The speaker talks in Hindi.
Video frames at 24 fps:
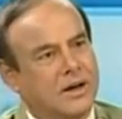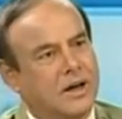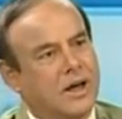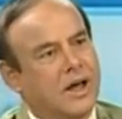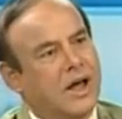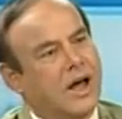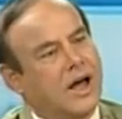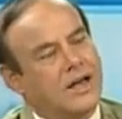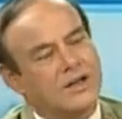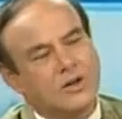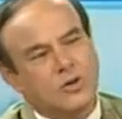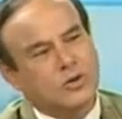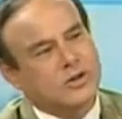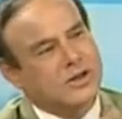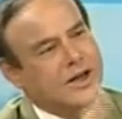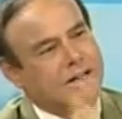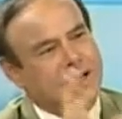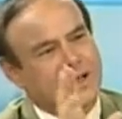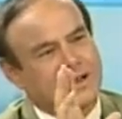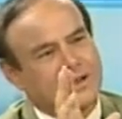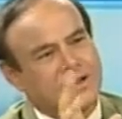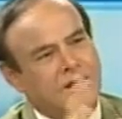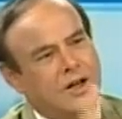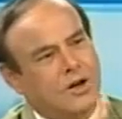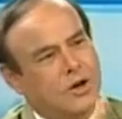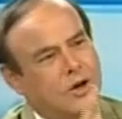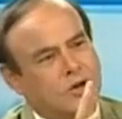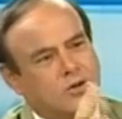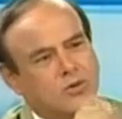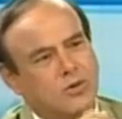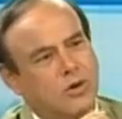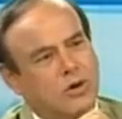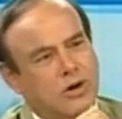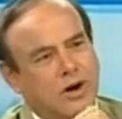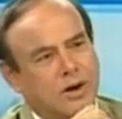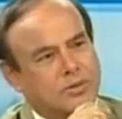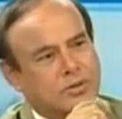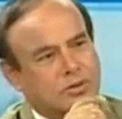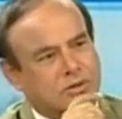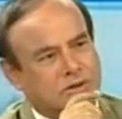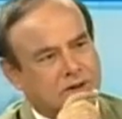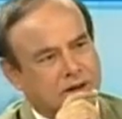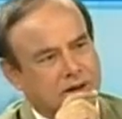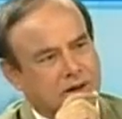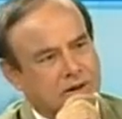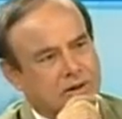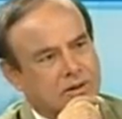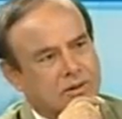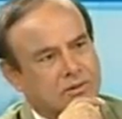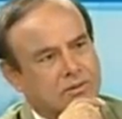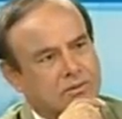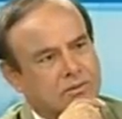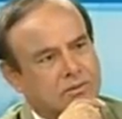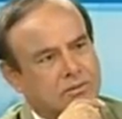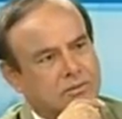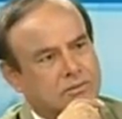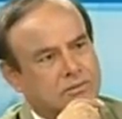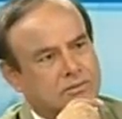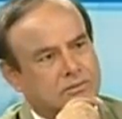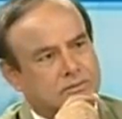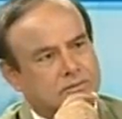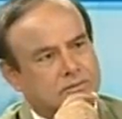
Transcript: अच्छा उसका कितना लॉस हुआ होगा आप सोचे सर आप क्या हमारे